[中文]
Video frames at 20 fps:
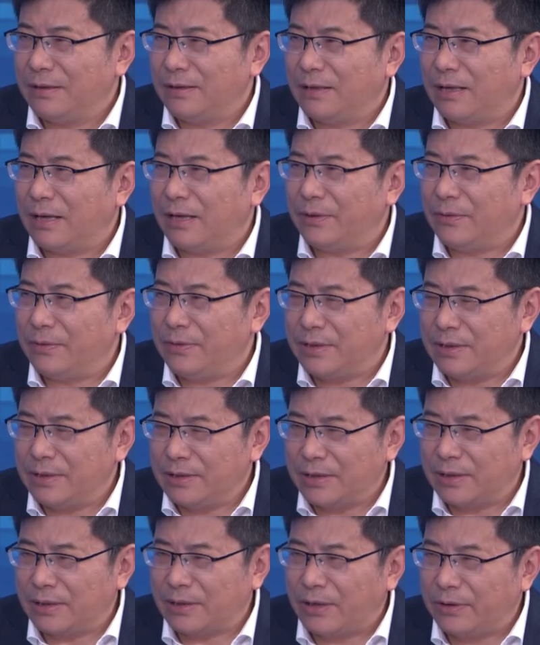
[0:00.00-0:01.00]
啊，旅行
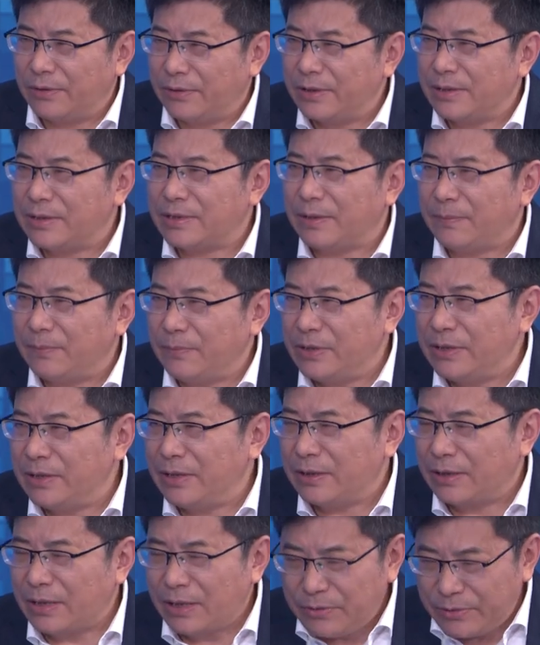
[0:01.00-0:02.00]
社导游的审批，
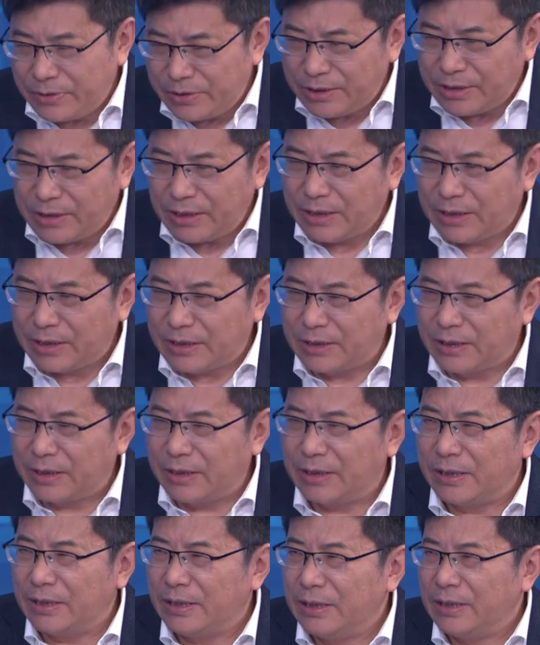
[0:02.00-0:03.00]
它有一系列的这个
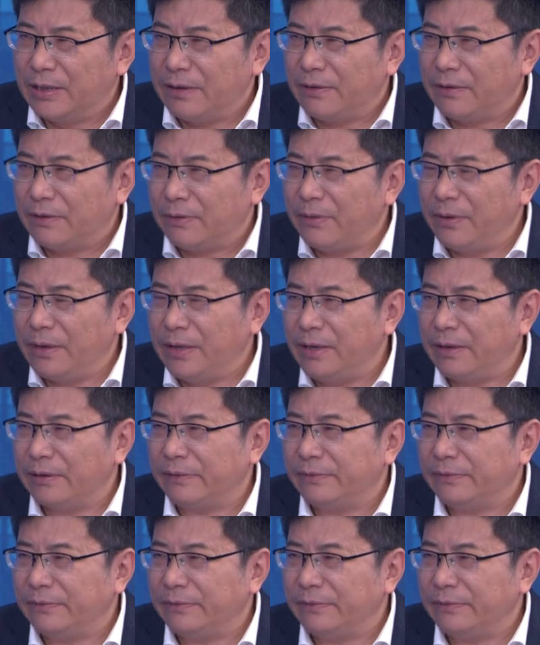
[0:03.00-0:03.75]
规定。